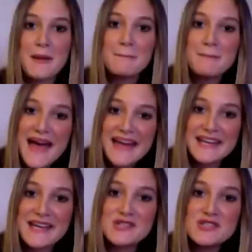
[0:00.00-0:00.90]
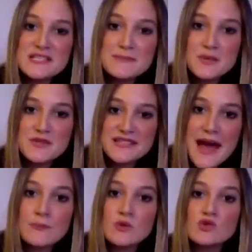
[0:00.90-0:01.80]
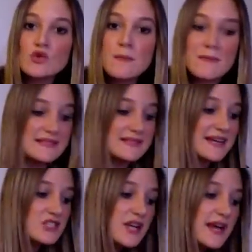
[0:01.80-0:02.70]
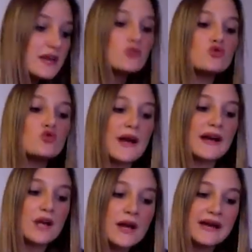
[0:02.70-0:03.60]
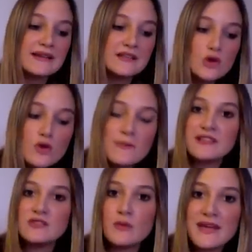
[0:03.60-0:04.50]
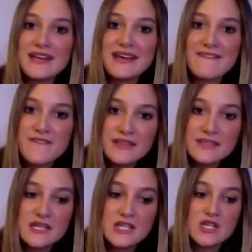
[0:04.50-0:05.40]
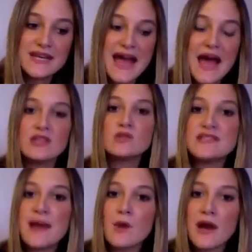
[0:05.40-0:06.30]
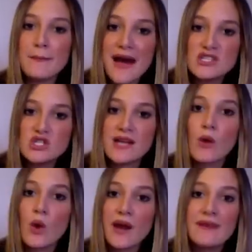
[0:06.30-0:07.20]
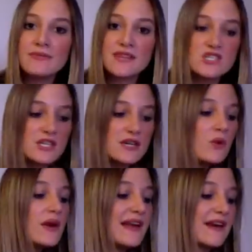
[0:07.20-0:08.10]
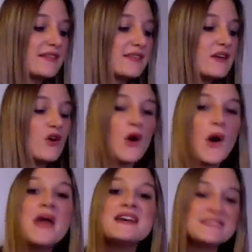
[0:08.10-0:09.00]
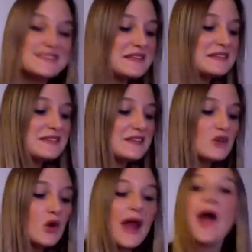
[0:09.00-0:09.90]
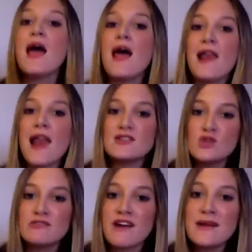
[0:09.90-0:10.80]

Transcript: Bene, ci spostiamo sul messaggero, sulla cronaca di Roma di domenica 20 gennaio, siamo alla pagina 45 l'articolo si intitola La giovane